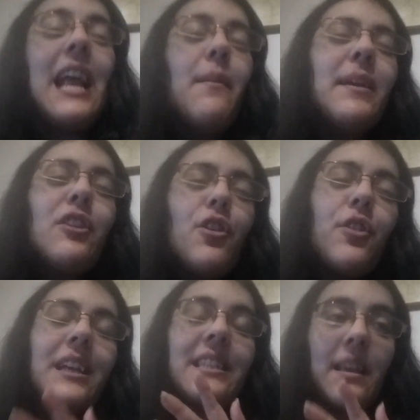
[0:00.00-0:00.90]
El
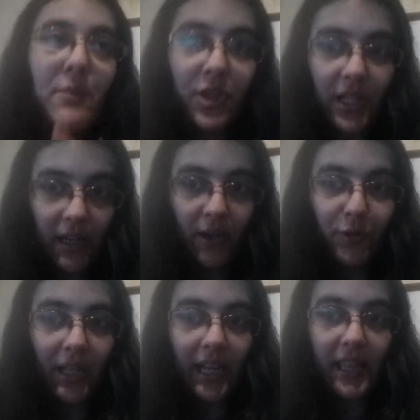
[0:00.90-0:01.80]
método que estamos
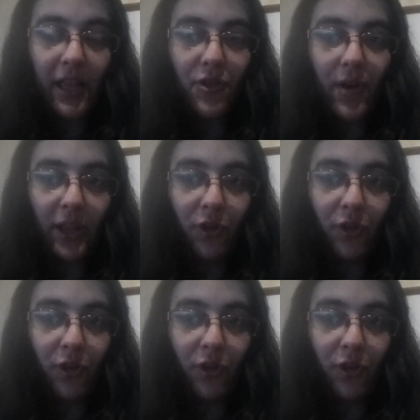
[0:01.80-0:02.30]
utilizando